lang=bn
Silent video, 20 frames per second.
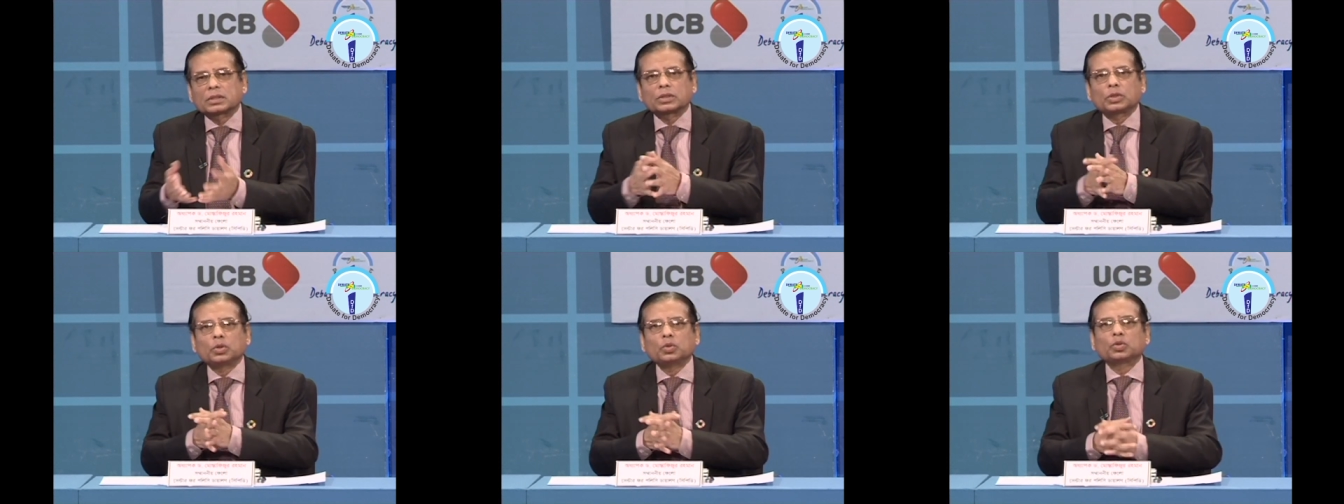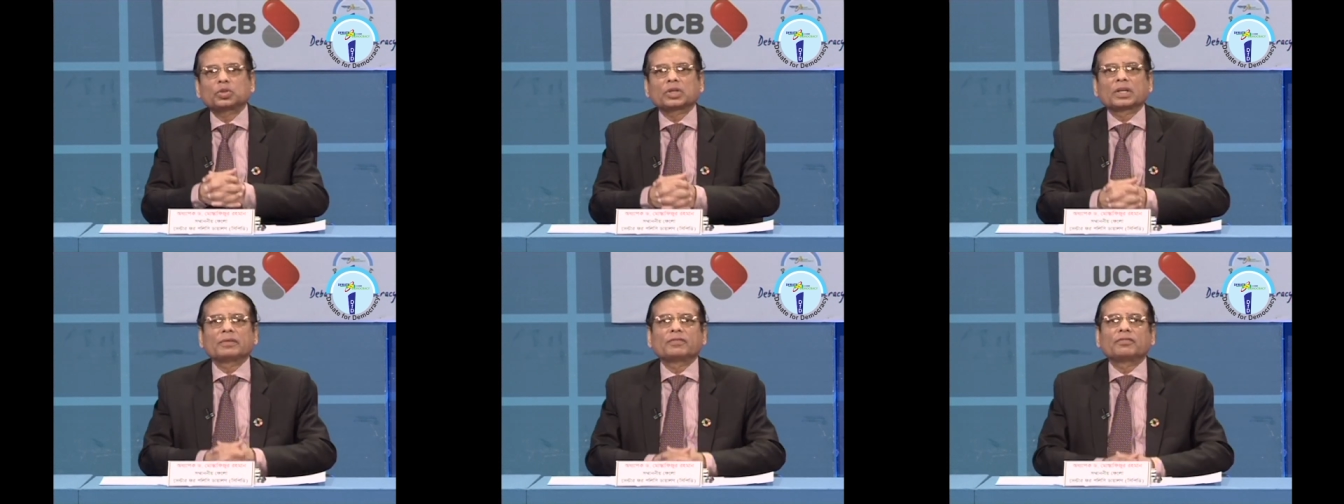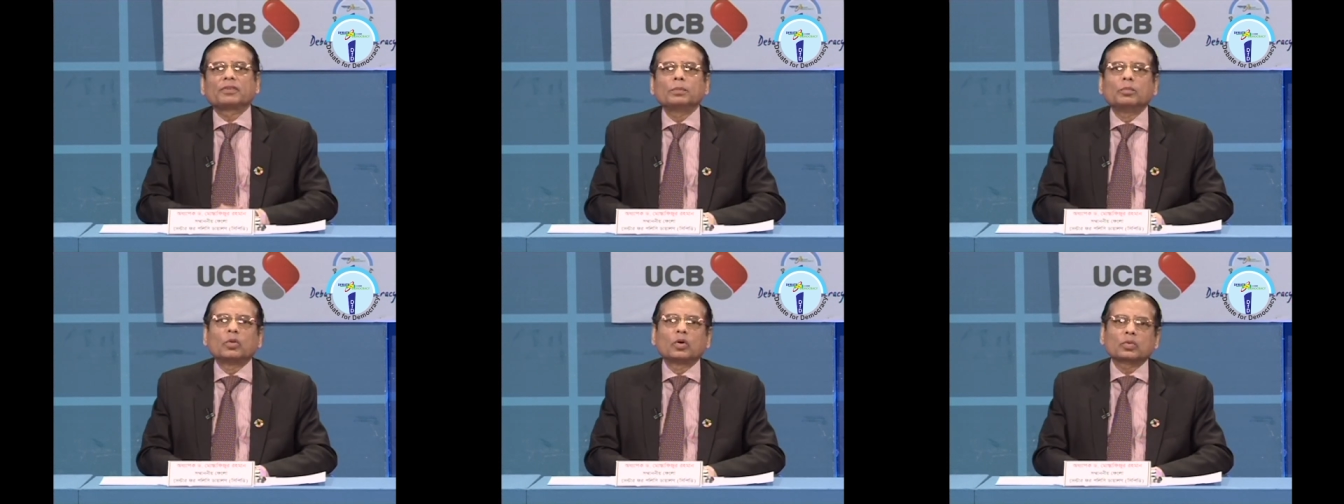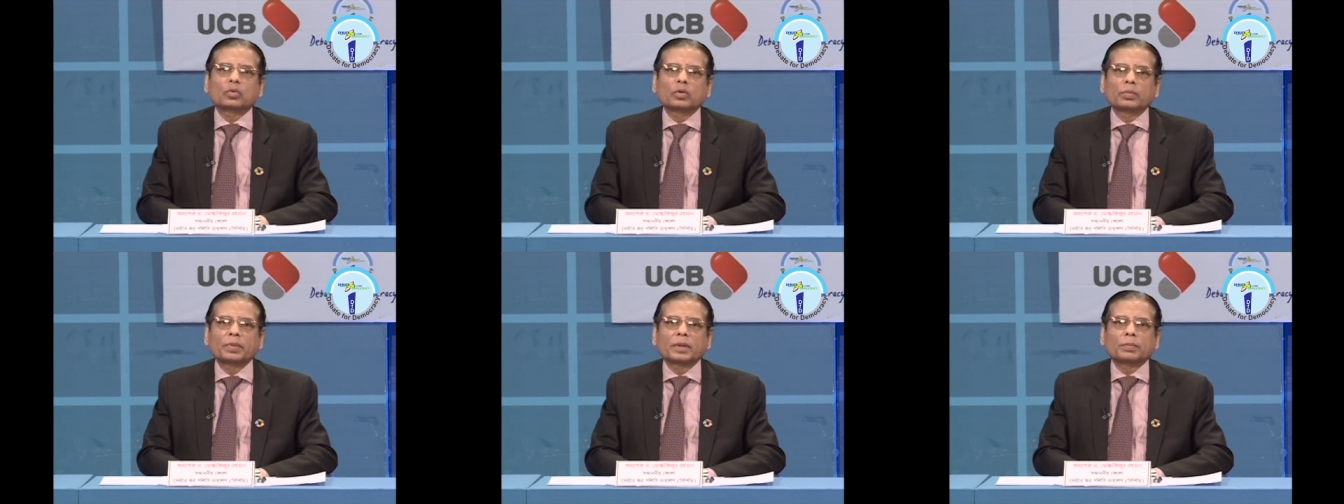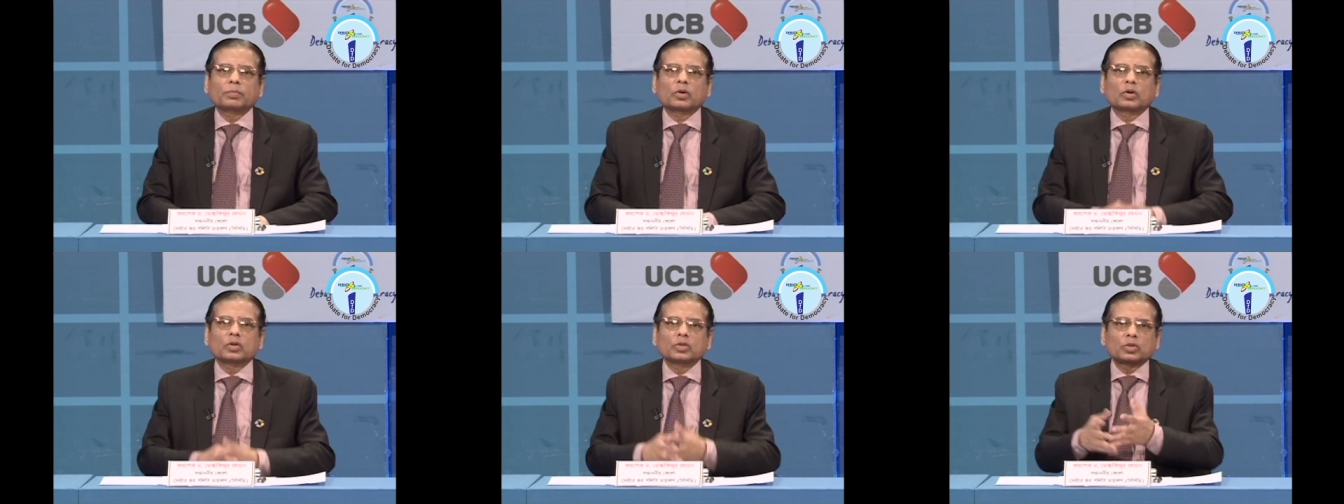টিউশন ফি মৌকুপের
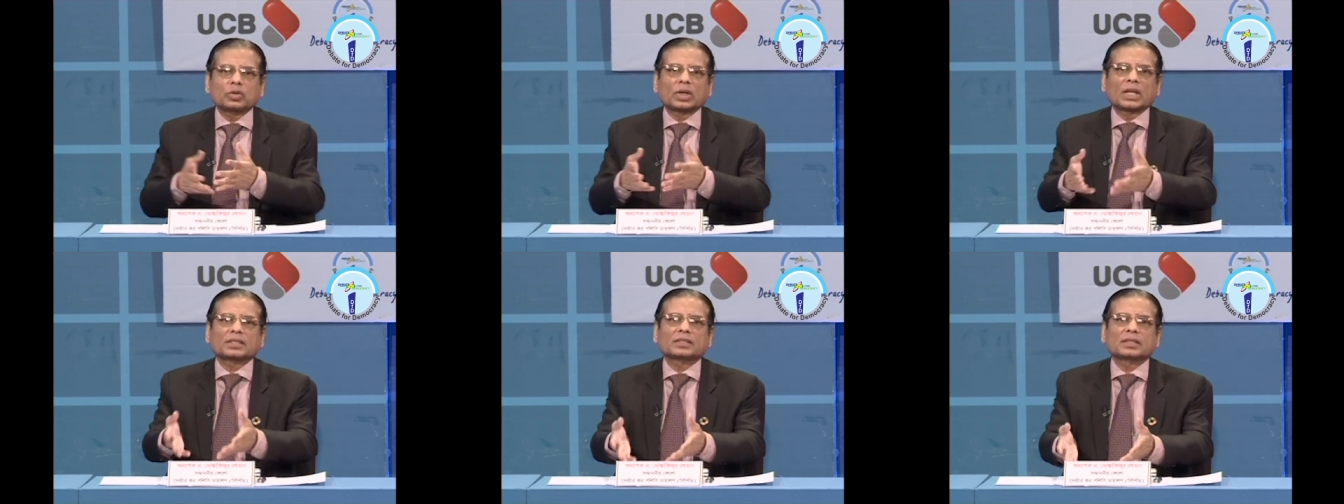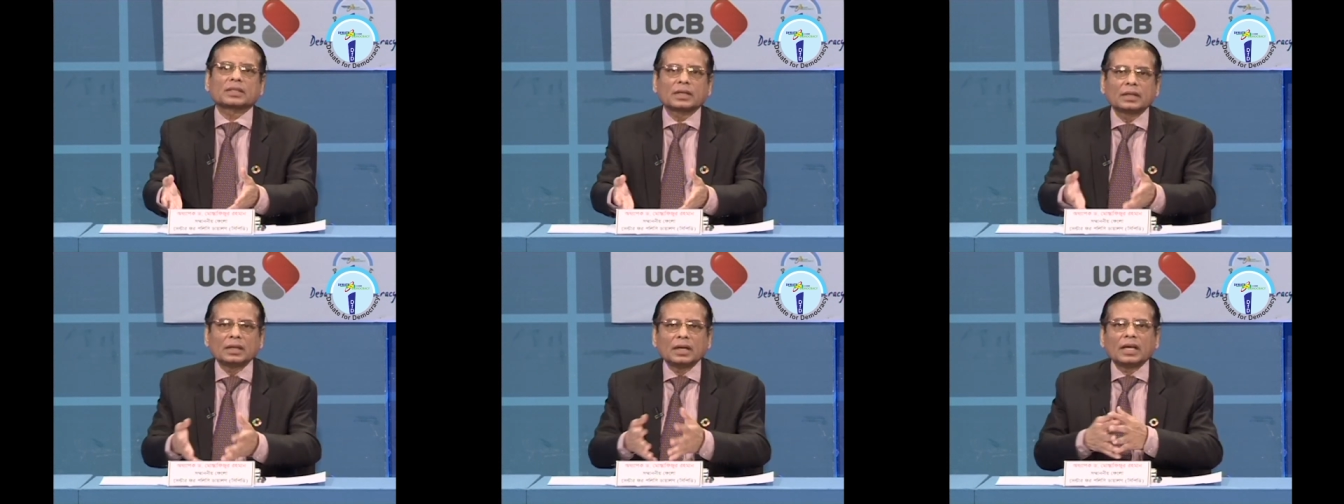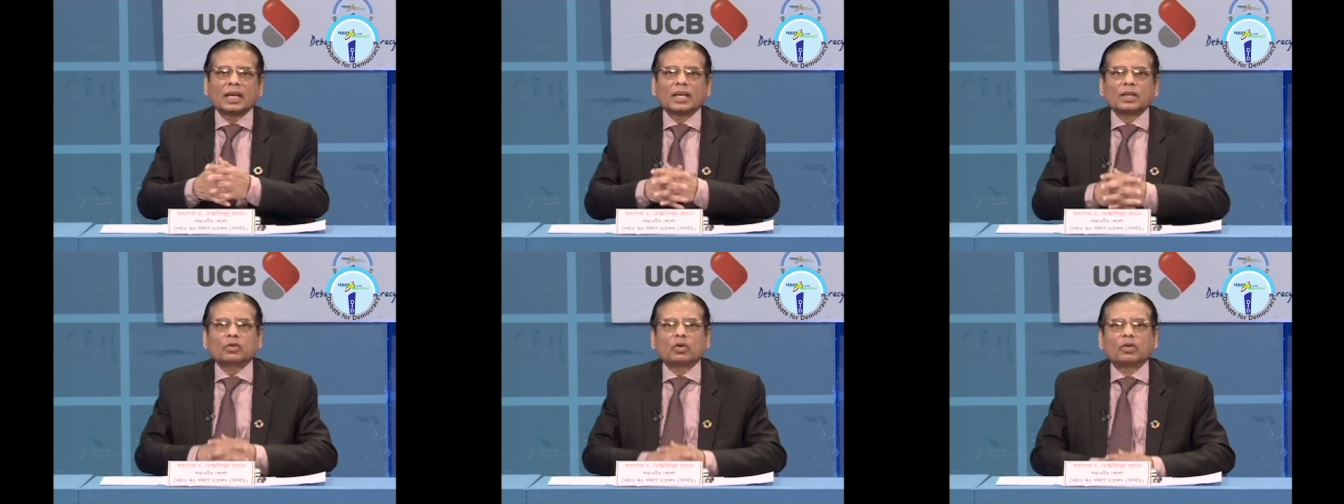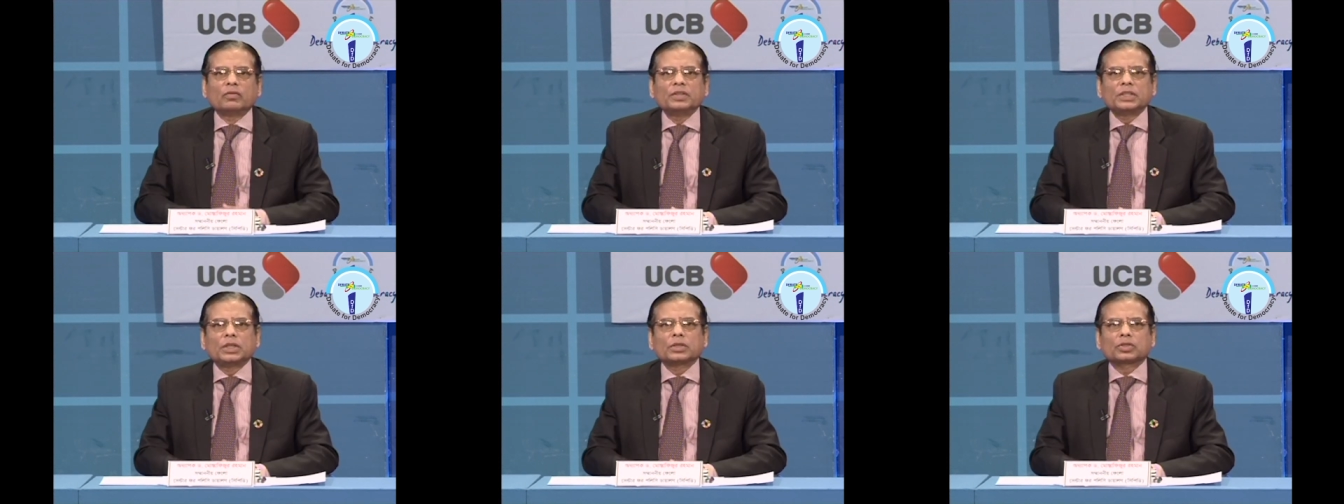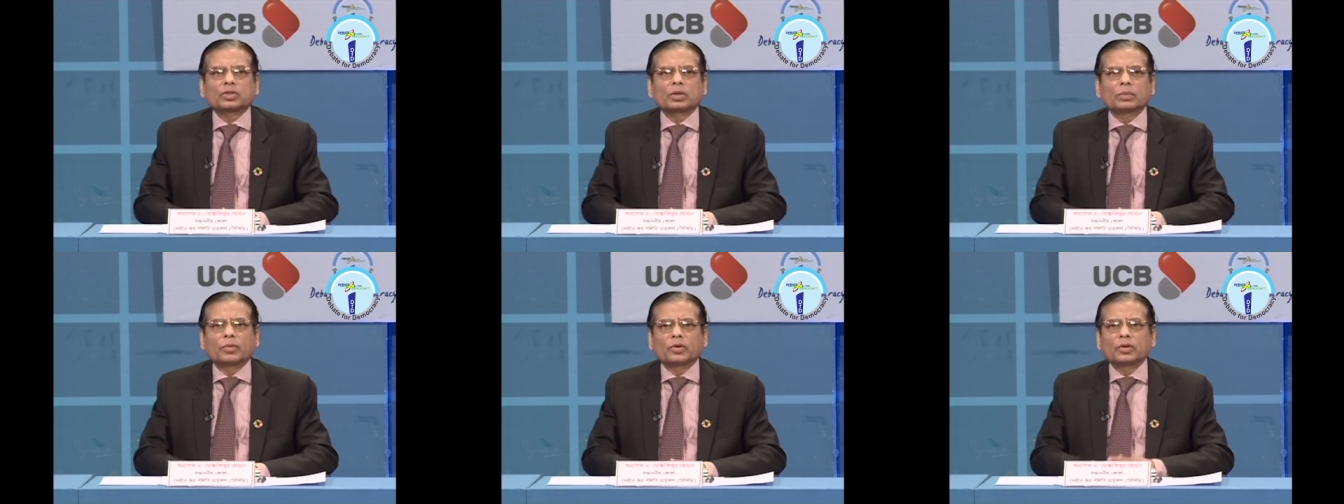প্রয়োজন আছে এই কোভিডের
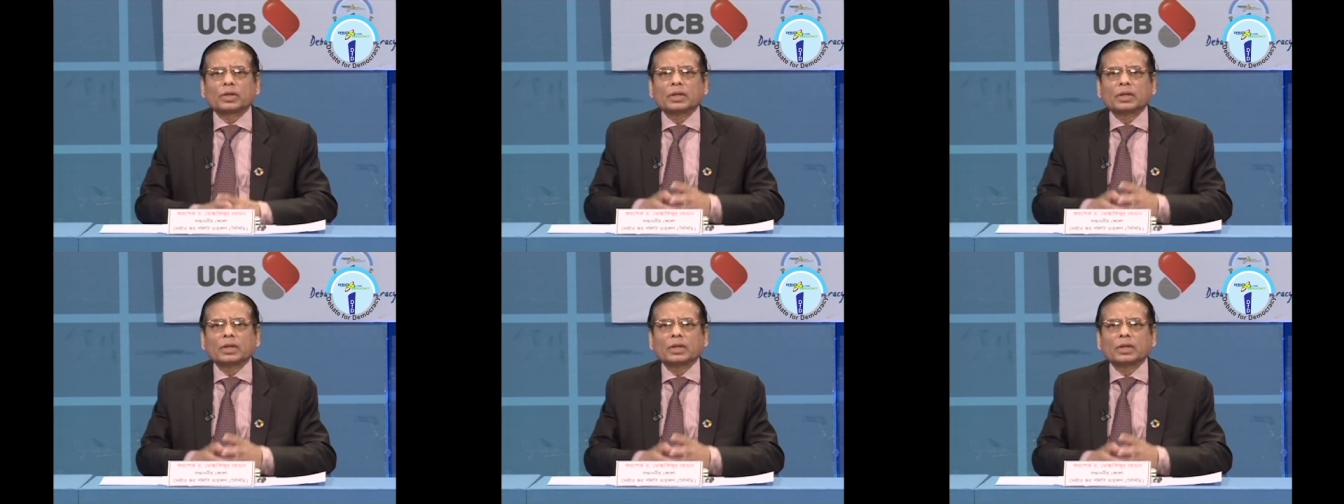সময়